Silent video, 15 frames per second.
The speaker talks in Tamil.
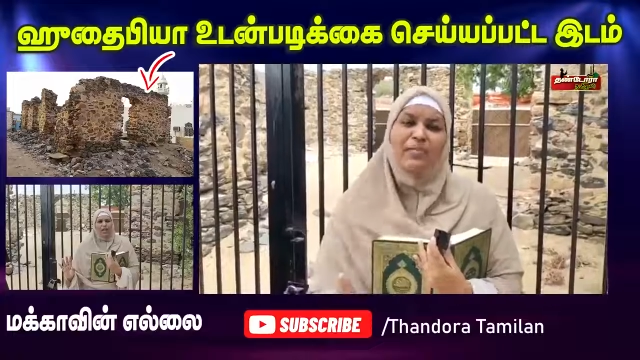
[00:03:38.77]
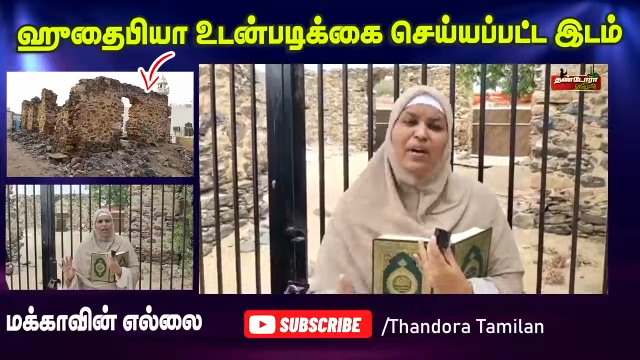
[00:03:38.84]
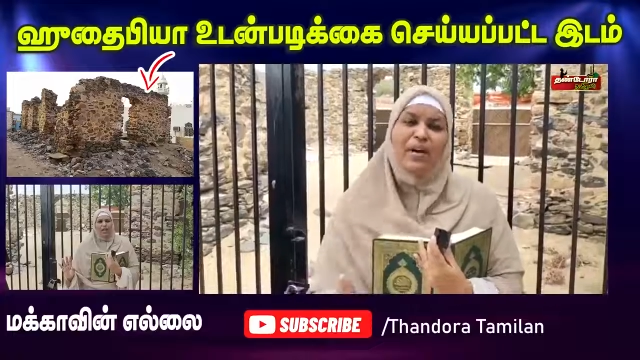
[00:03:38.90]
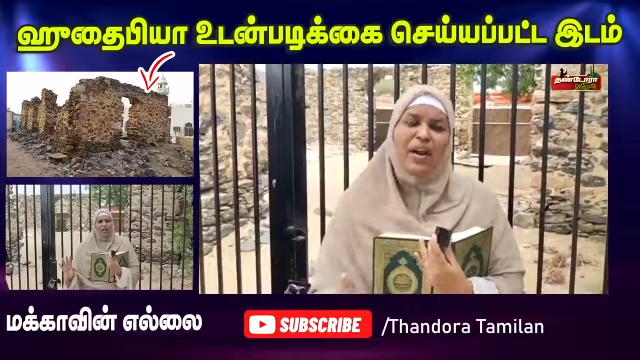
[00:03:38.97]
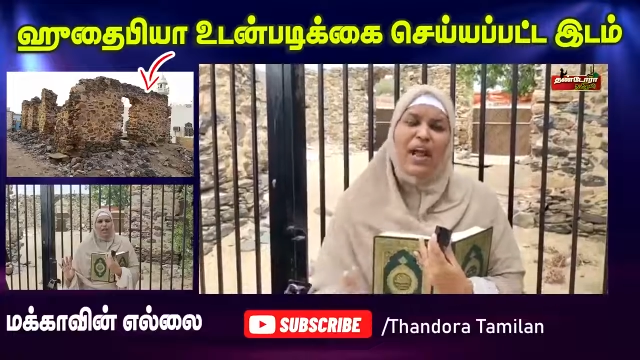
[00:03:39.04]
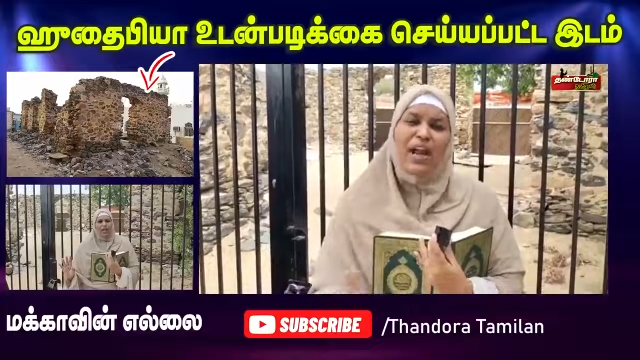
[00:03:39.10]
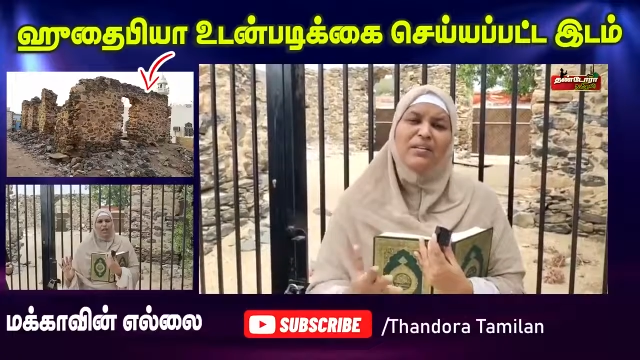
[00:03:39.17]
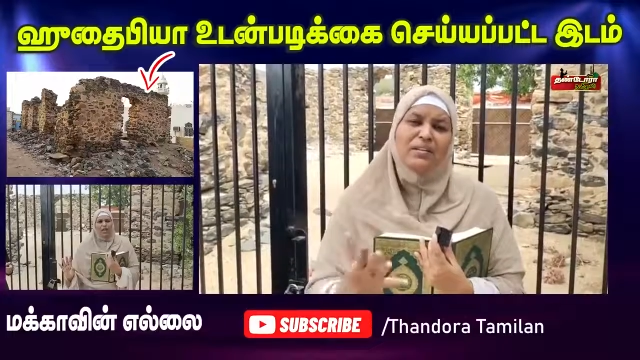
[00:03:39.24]

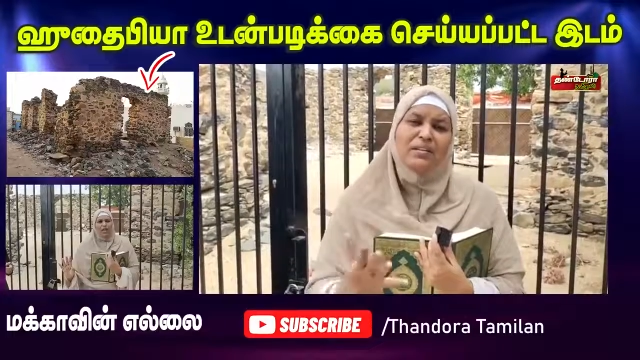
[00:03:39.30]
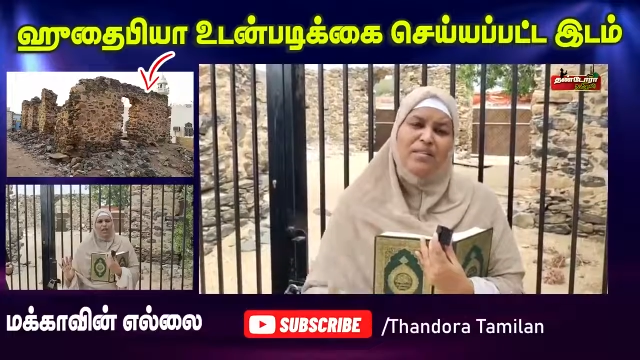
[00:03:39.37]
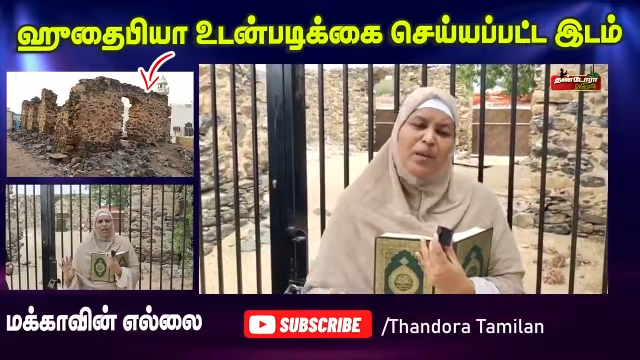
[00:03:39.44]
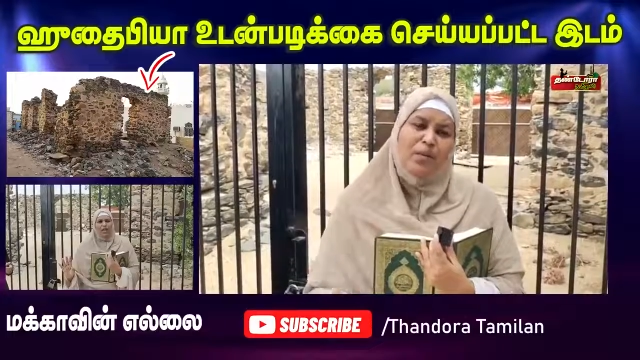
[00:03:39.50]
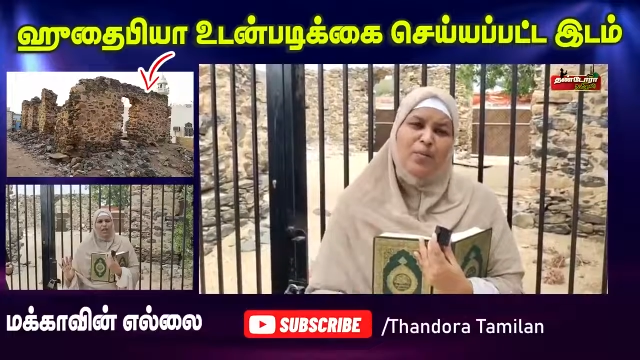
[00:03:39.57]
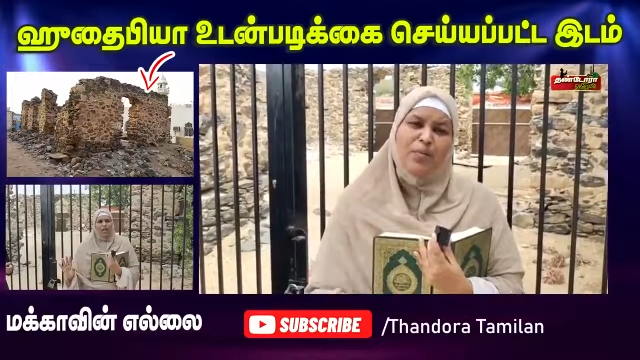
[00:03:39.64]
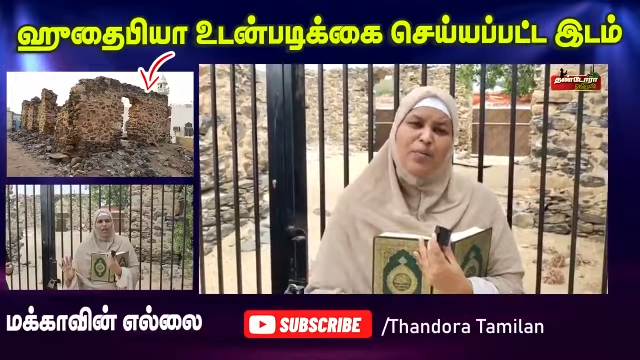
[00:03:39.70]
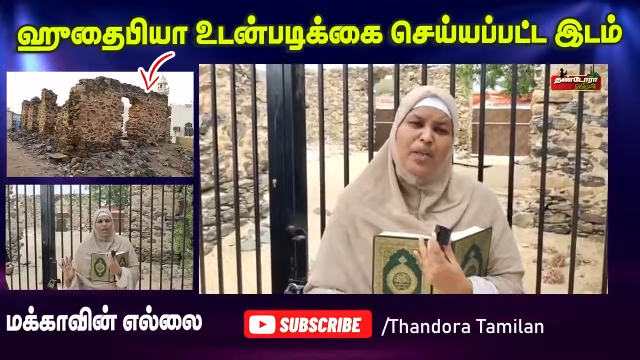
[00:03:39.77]
வரலாற்று
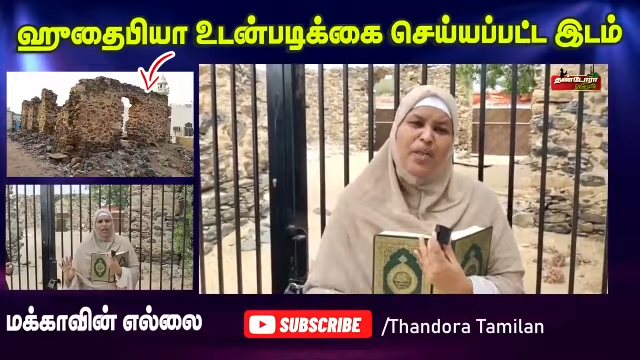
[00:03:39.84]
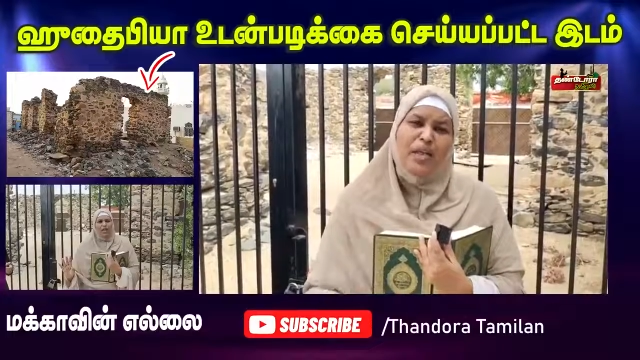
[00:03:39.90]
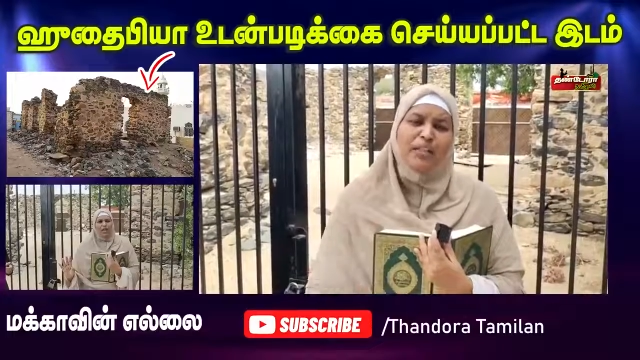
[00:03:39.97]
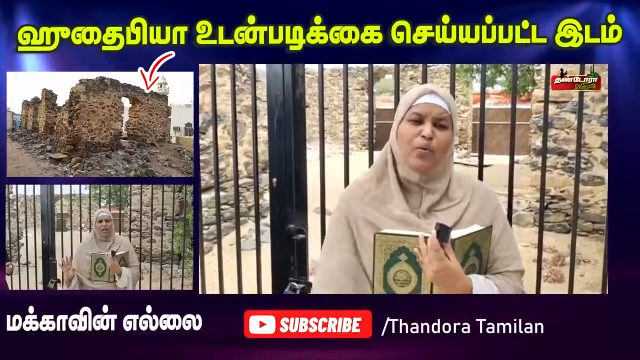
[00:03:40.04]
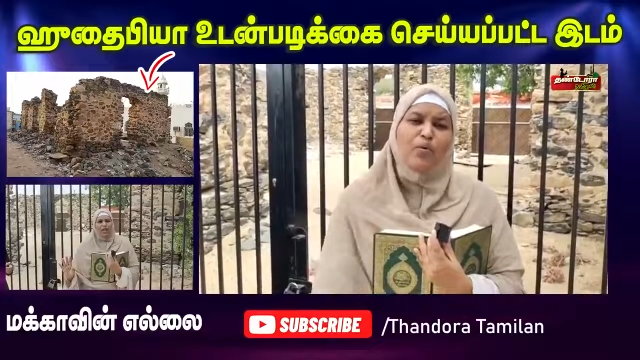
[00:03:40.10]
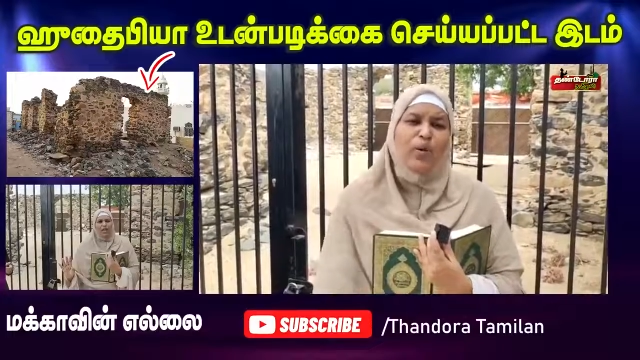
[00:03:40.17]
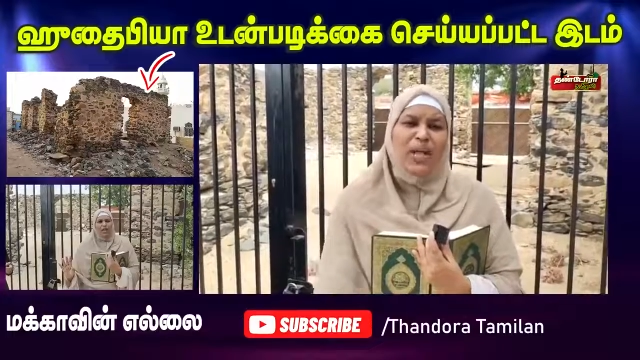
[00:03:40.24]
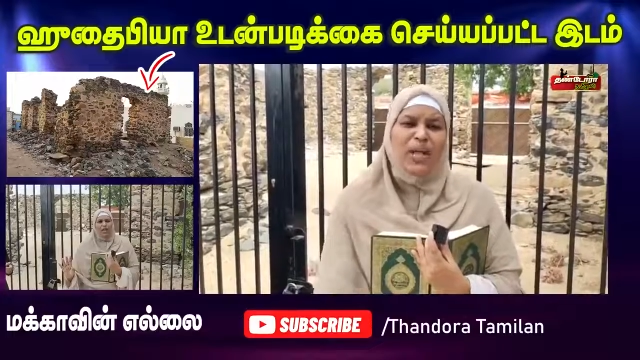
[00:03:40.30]
சிறப்பு மிக்க
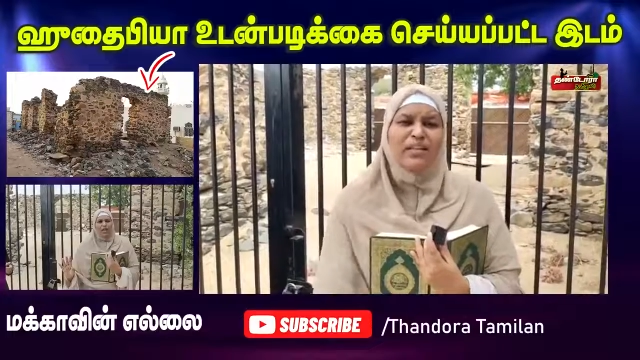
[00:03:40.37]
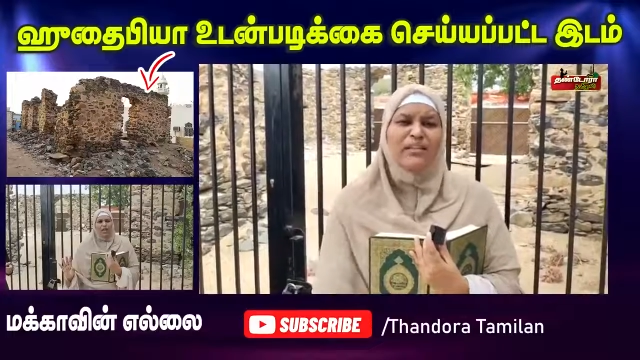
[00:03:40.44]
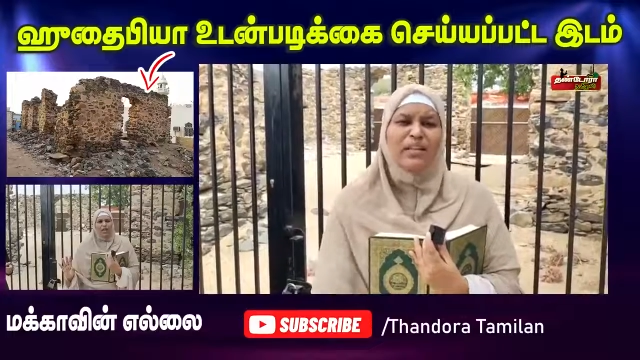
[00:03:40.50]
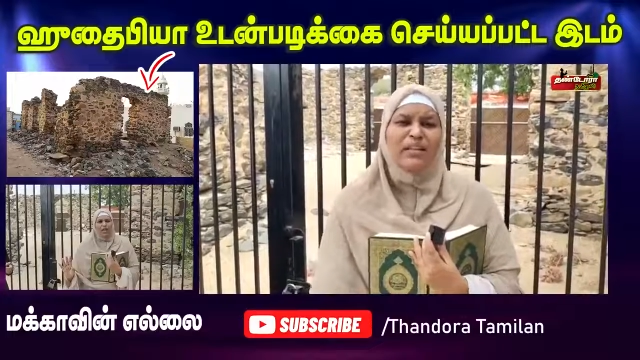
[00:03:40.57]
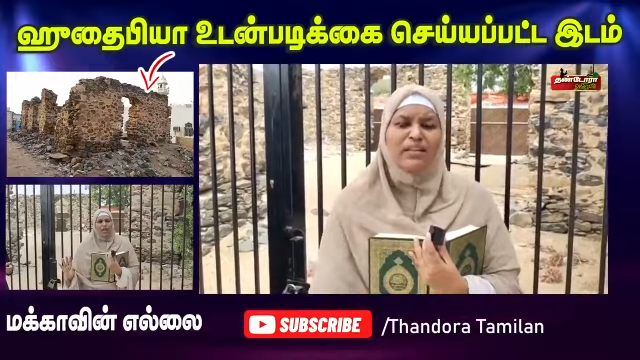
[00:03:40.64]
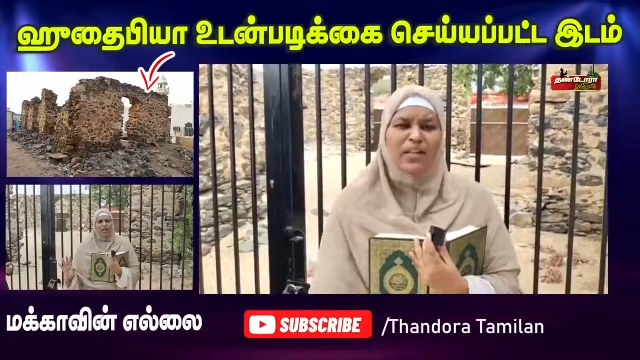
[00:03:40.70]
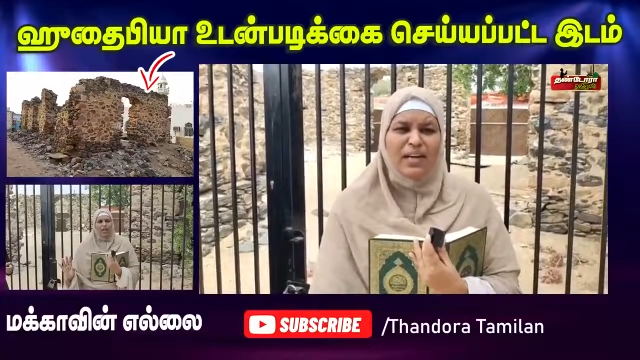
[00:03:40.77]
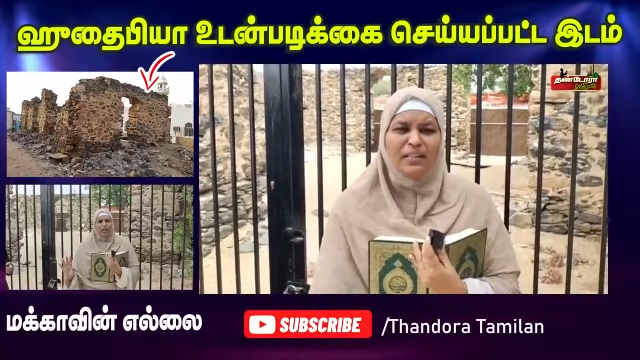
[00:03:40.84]
இந்த
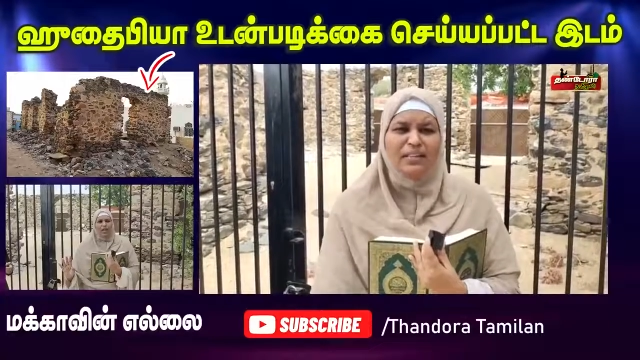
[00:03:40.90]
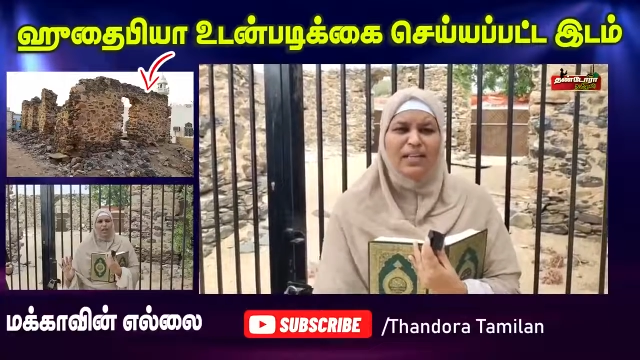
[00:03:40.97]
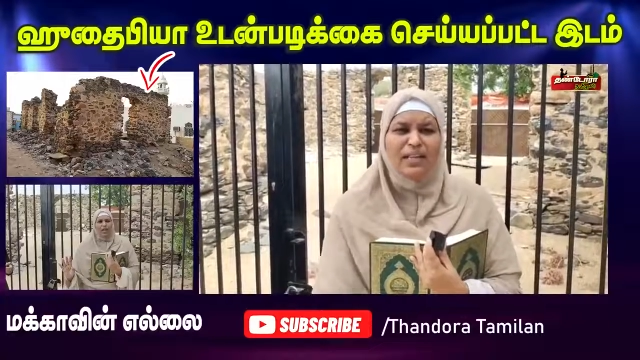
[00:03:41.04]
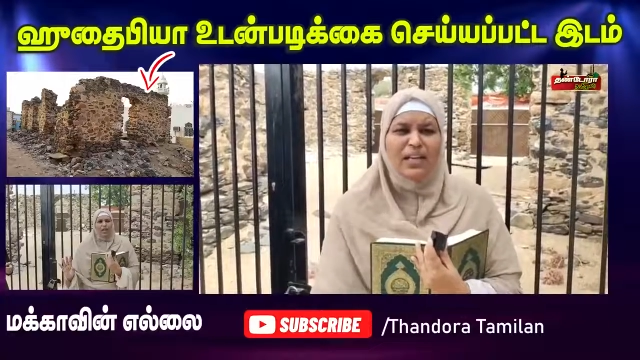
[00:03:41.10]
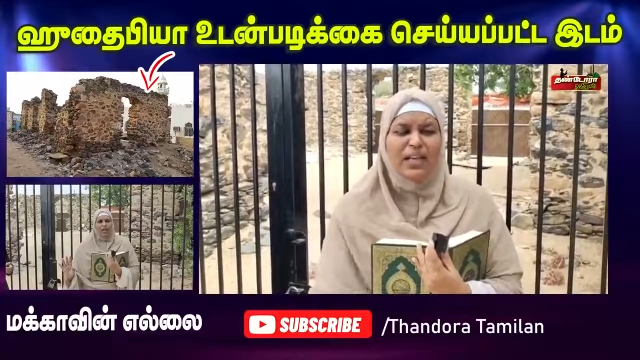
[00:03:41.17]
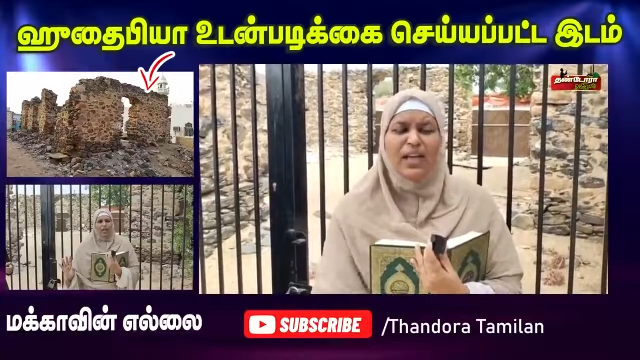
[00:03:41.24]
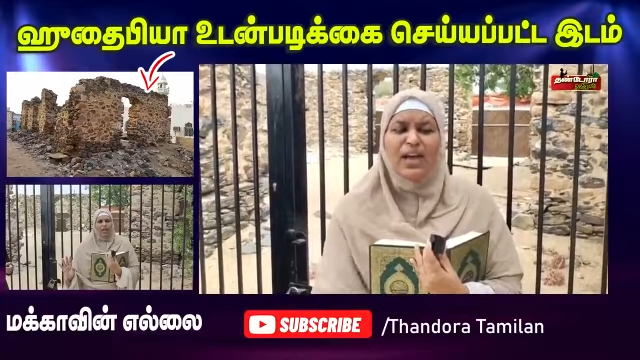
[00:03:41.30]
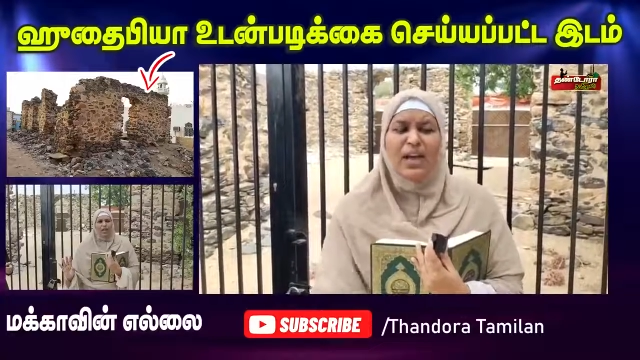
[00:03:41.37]
உலகத்தின்
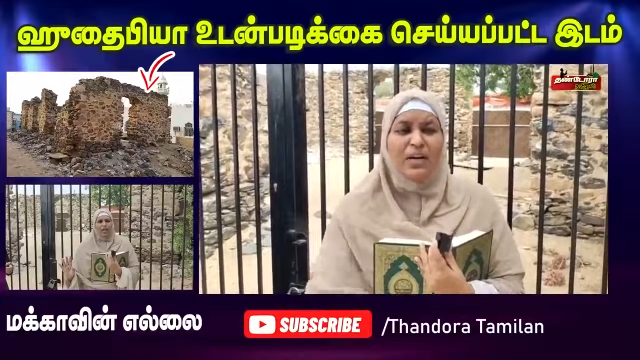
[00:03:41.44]
தளத்துக்கு